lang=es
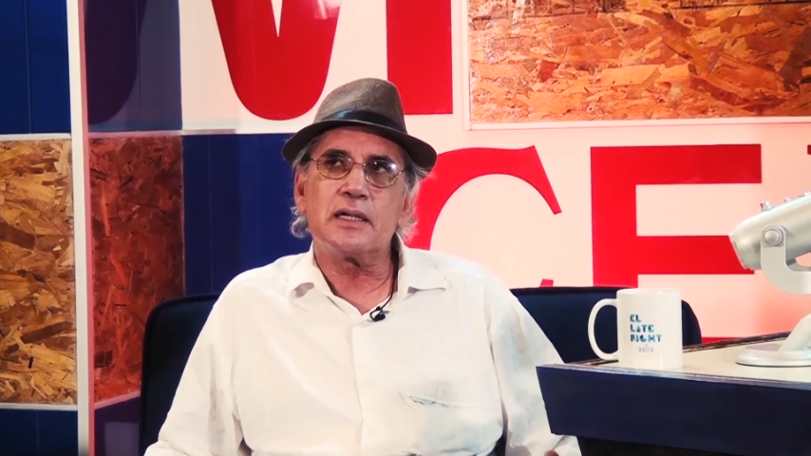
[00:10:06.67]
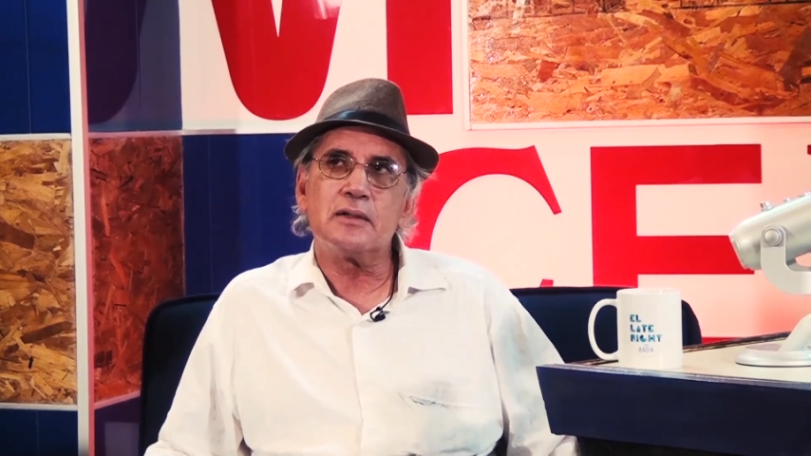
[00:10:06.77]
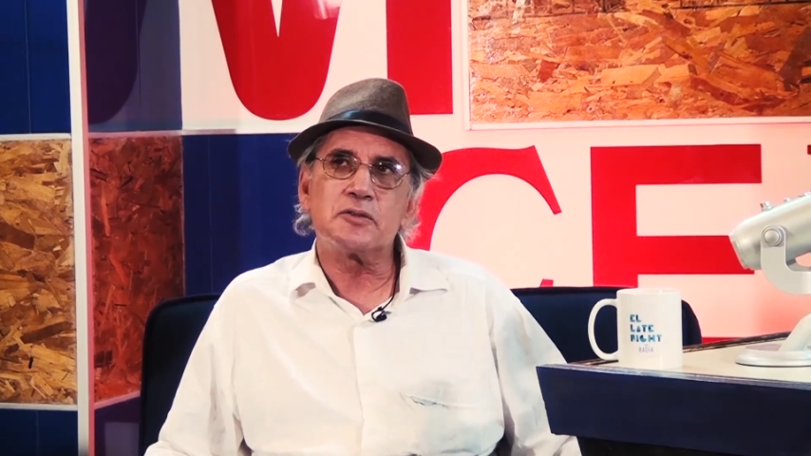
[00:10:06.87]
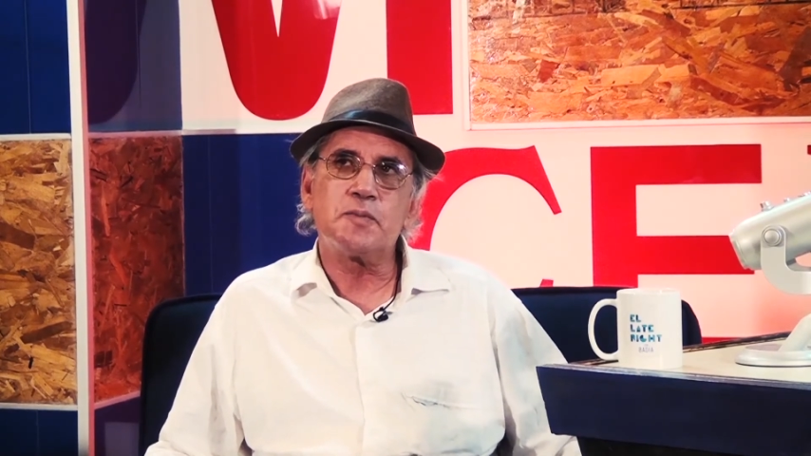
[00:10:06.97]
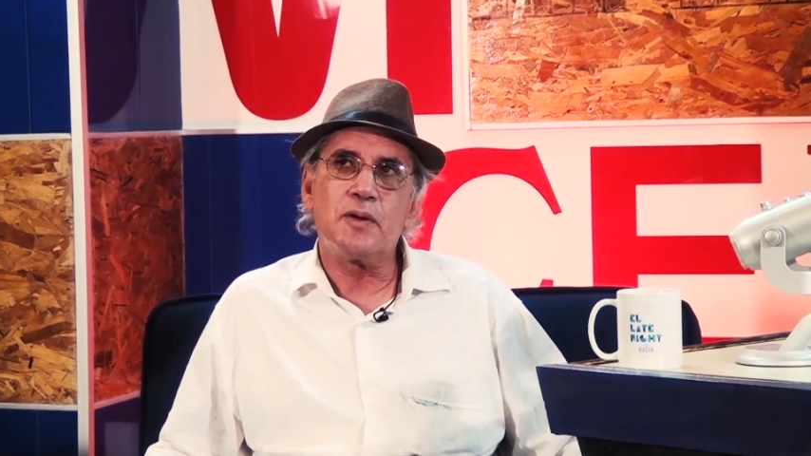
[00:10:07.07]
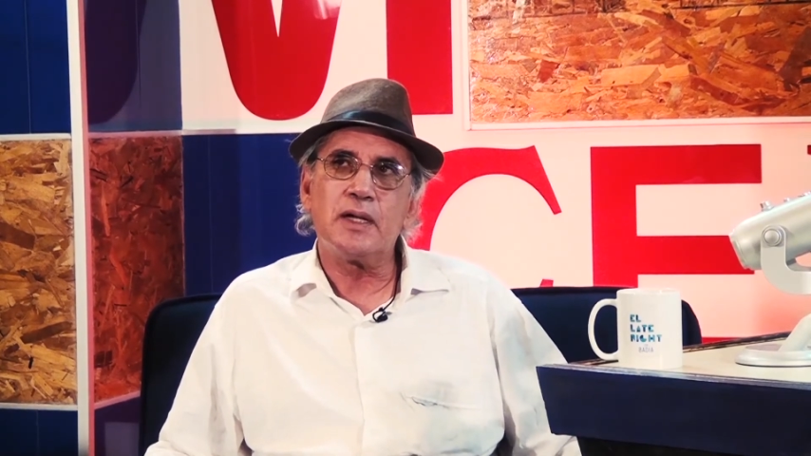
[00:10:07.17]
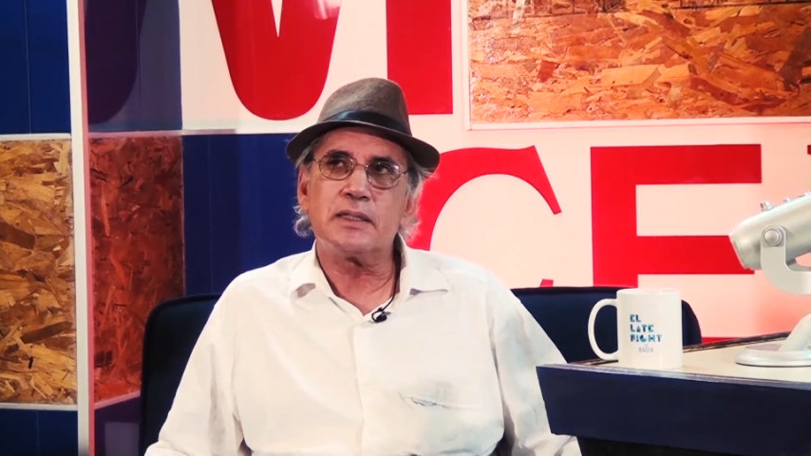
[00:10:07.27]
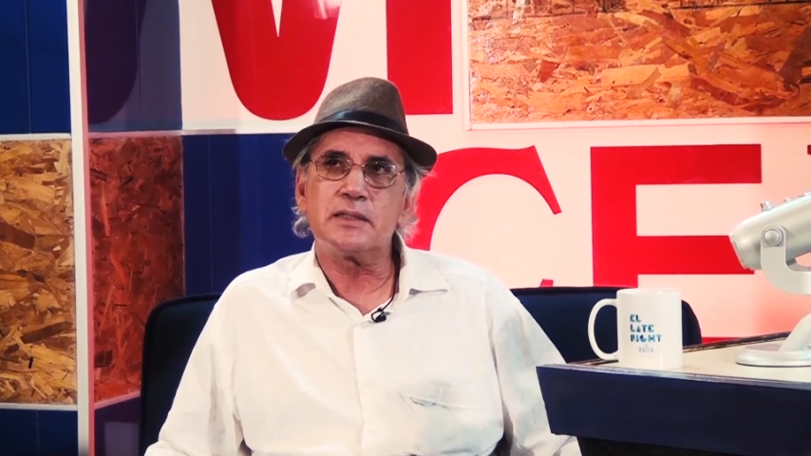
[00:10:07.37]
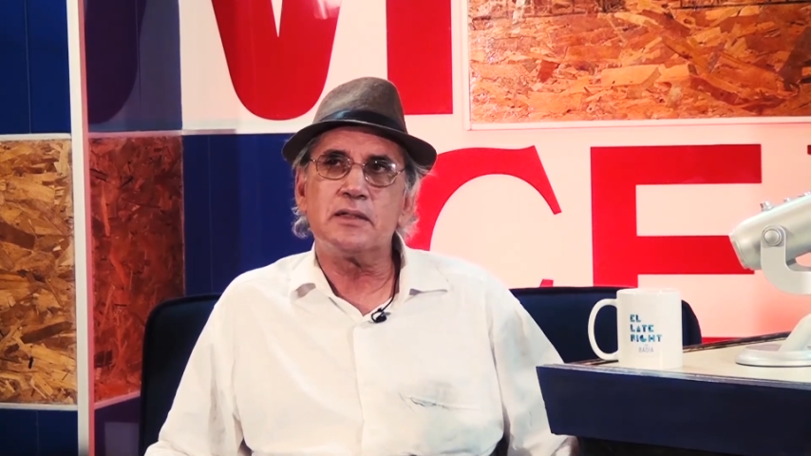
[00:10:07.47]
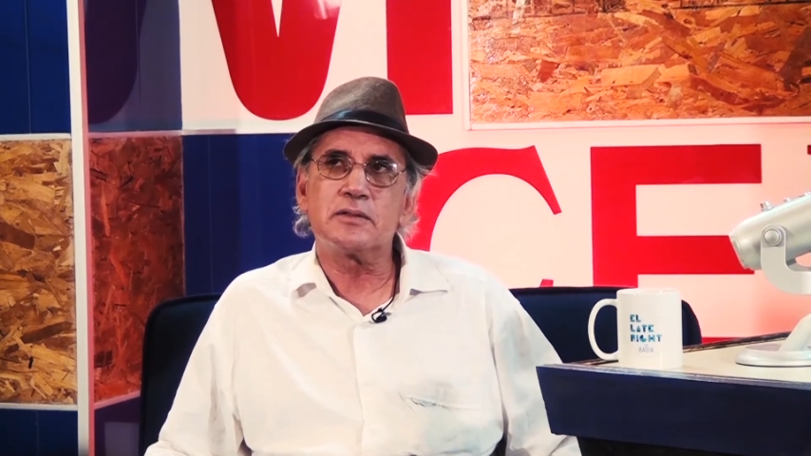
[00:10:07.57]
que los
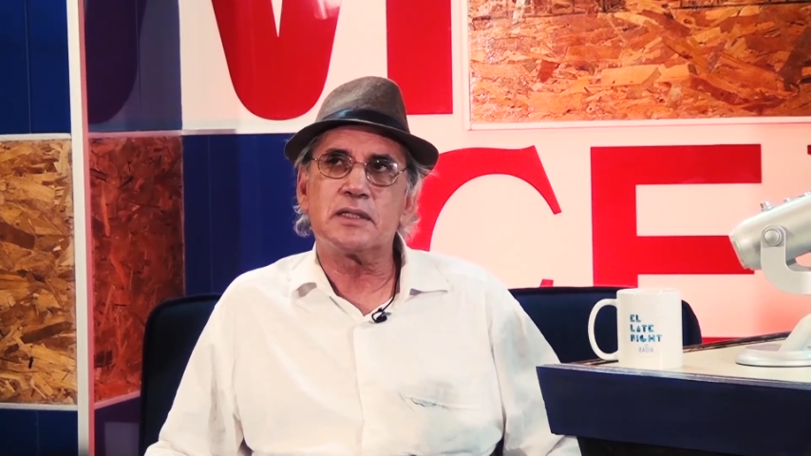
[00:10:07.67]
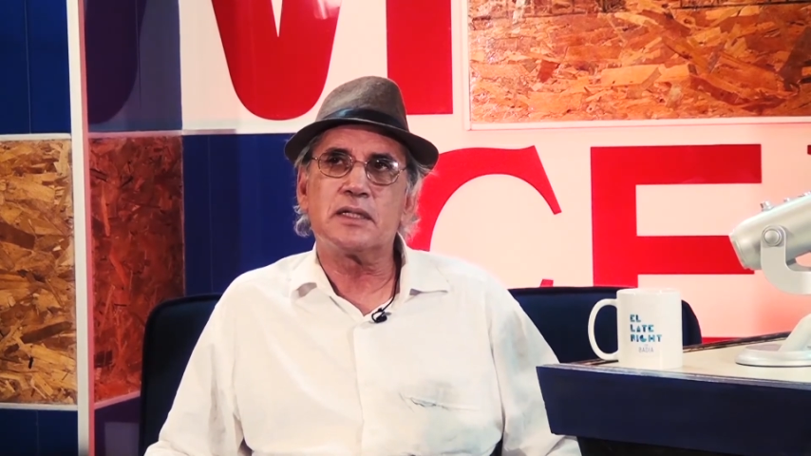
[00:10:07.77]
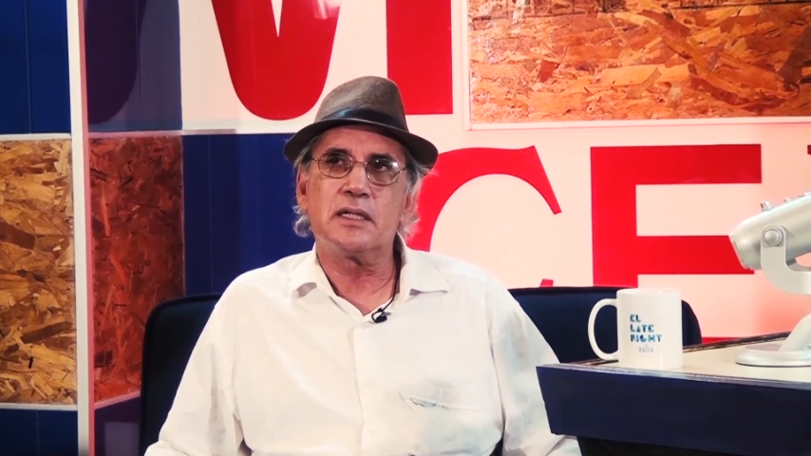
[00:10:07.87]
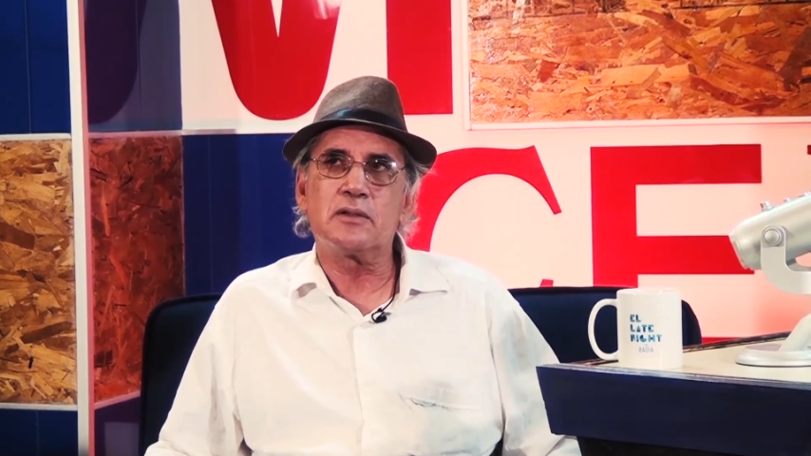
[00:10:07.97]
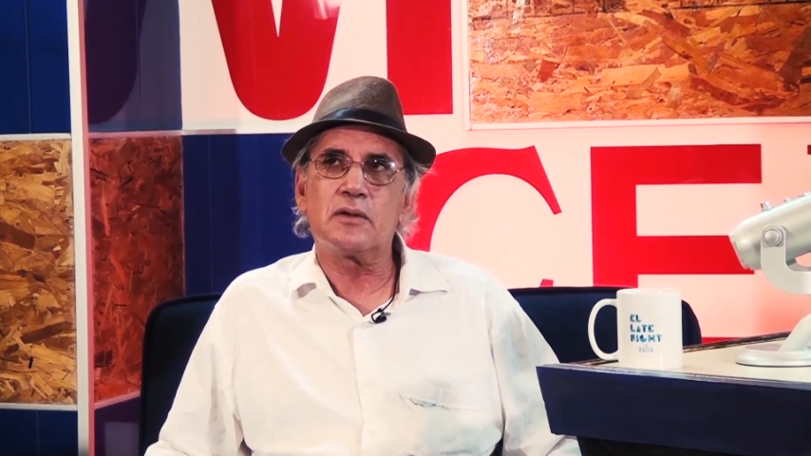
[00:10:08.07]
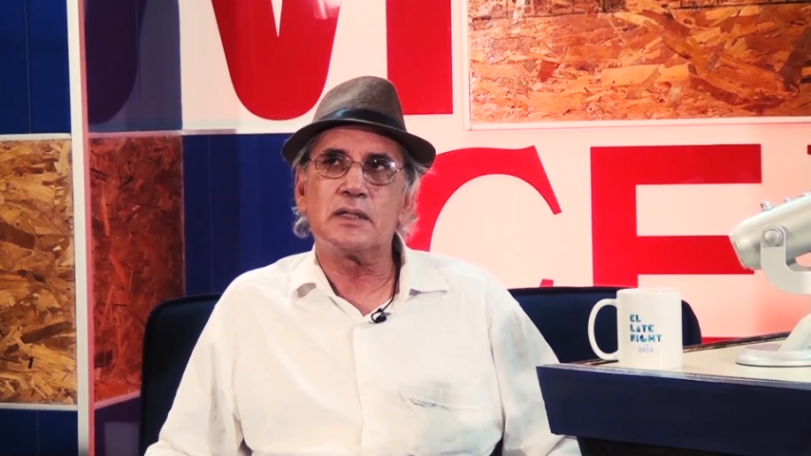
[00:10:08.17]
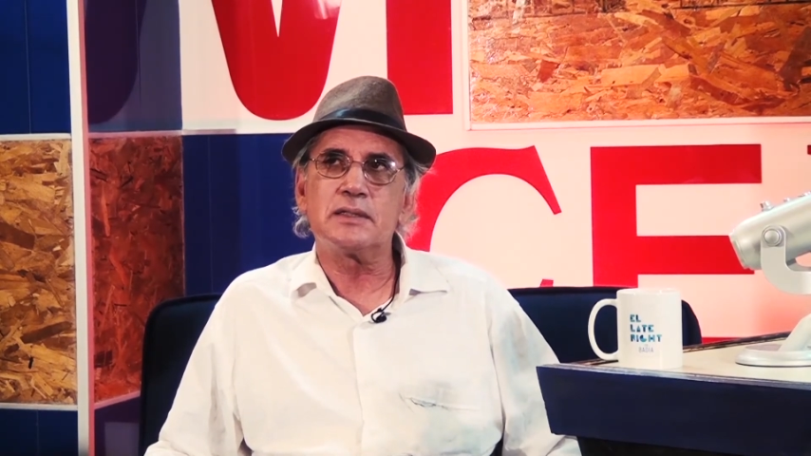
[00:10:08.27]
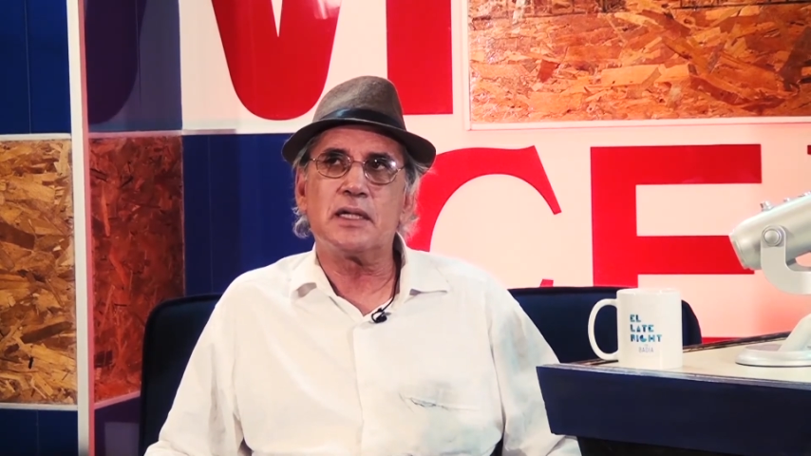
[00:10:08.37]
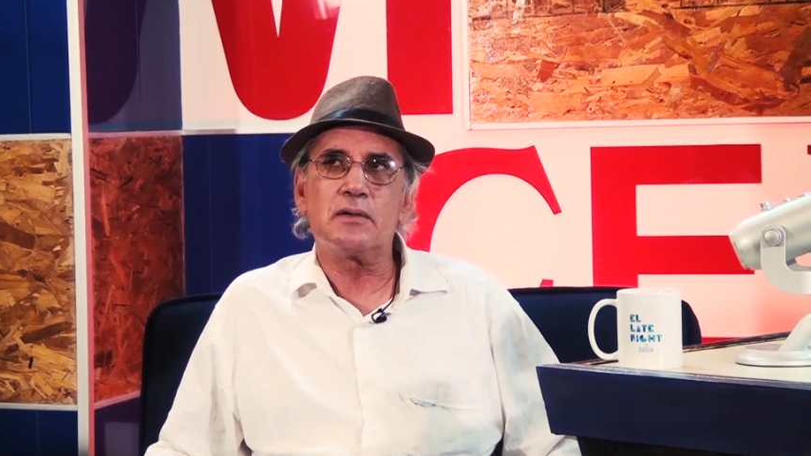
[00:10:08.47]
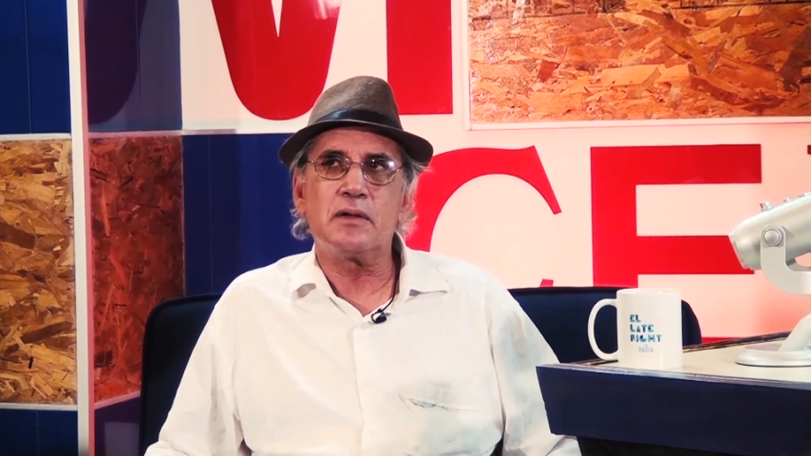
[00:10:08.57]
poetas y los
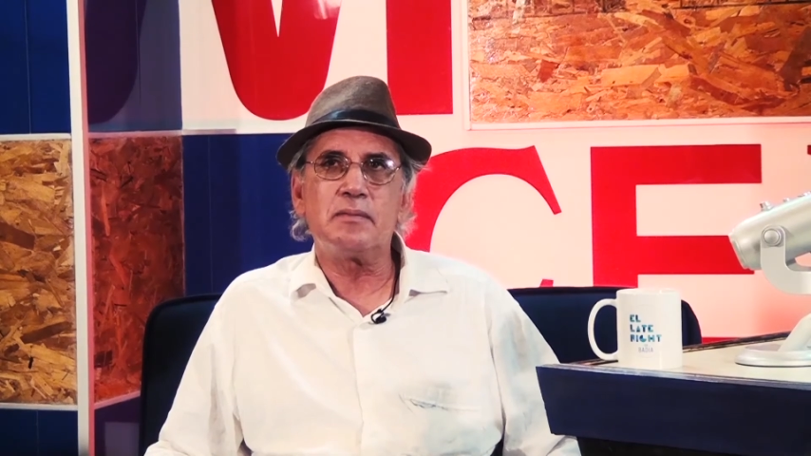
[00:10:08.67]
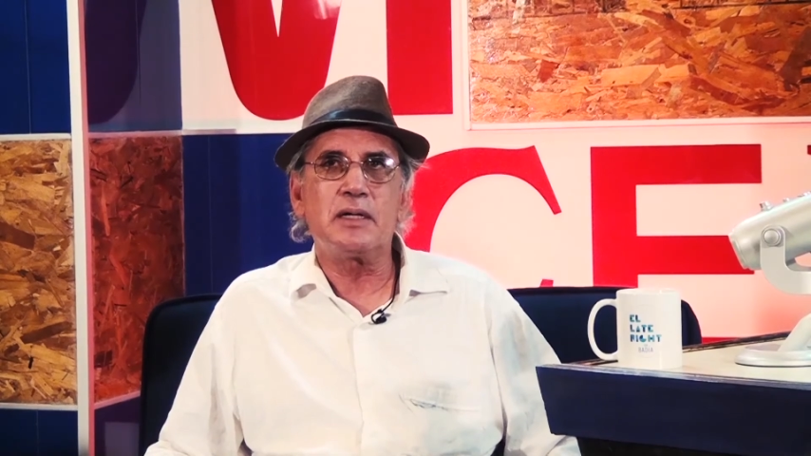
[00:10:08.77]
escritores de alguna